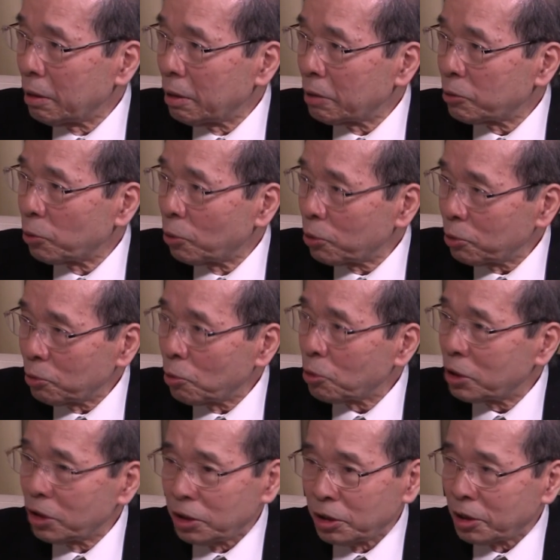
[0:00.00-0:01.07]
そういう動
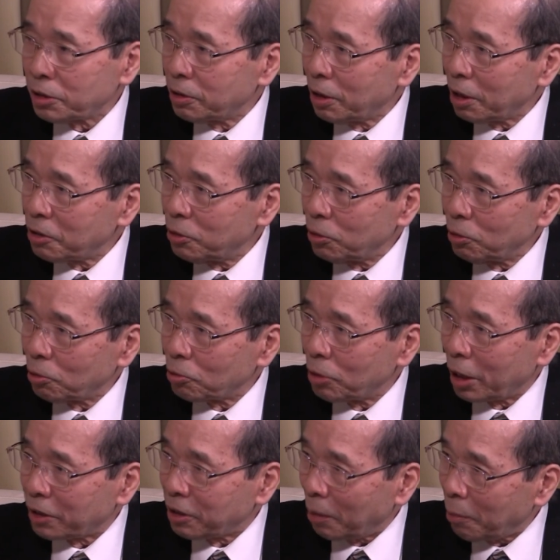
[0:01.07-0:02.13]
きにですね中国
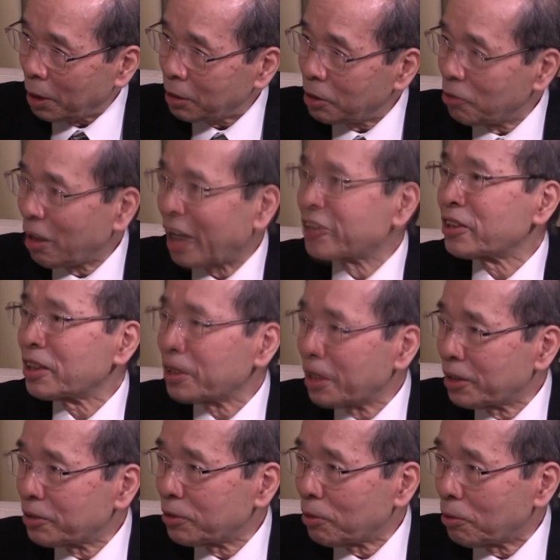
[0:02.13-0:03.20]
が黙っているはずがない
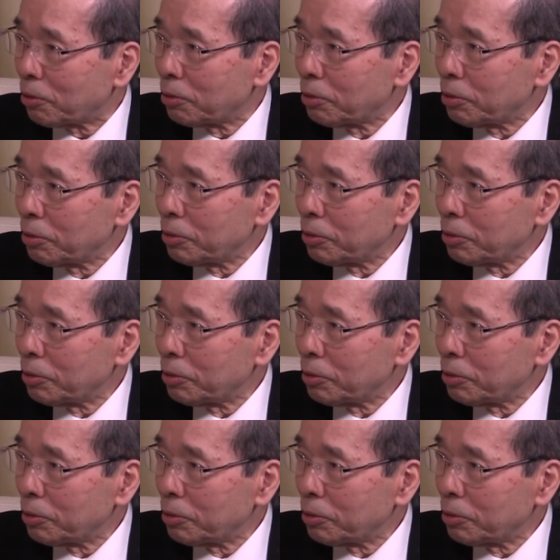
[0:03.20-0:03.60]
ですよ。うん、